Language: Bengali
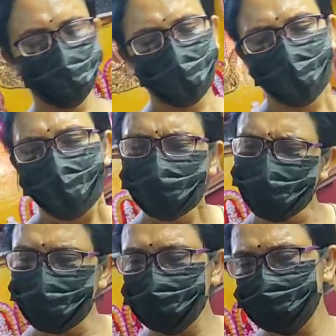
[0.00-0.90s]
বন্দুকটা
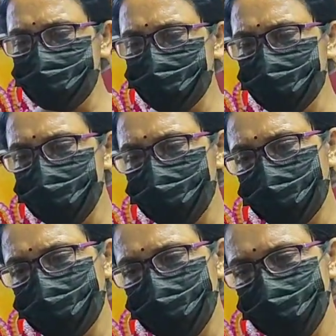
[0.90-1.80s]
অনেক সময় না
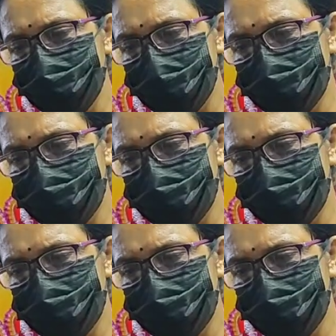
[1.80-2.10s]
ওটা কিন্তু